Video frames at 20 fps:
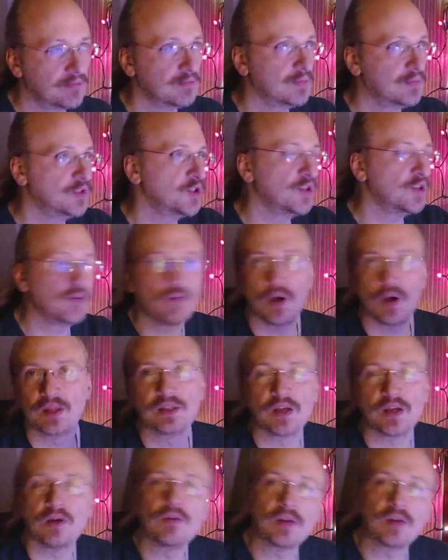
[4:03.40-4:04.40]

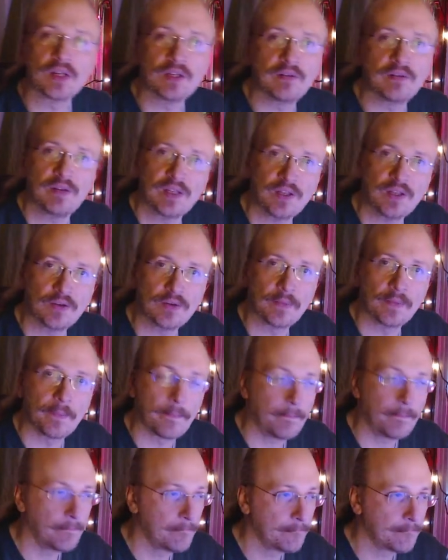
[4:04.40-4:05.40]
50 ore di video.
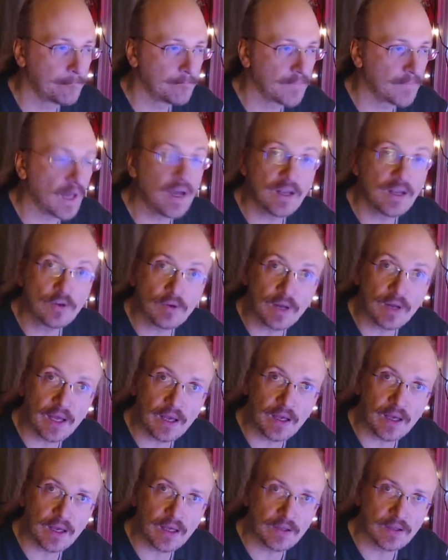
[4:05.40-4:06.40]
E non
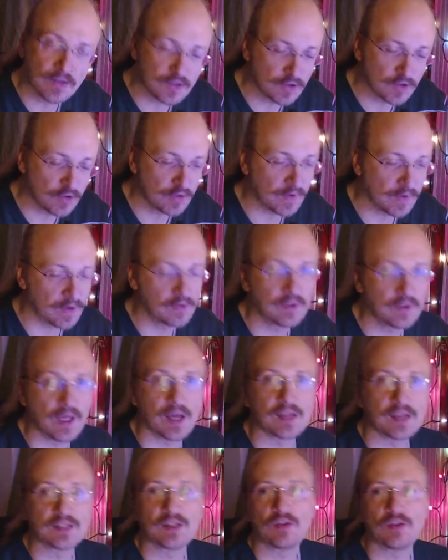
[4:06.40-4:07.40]
è da sottovalutare
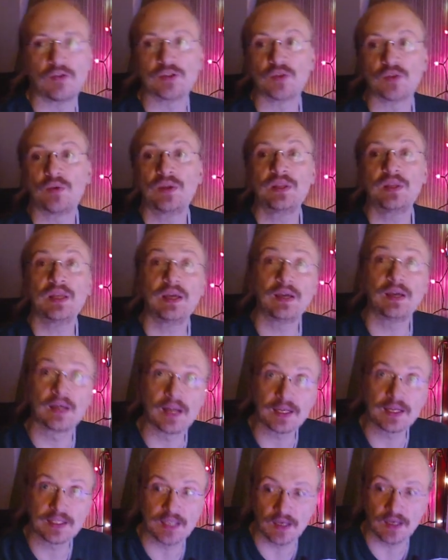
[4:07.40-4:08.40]
questa cosa, quindi
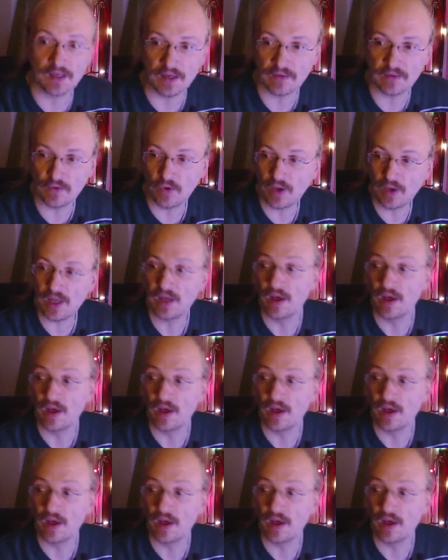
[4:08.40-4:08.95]
grazie anche a voi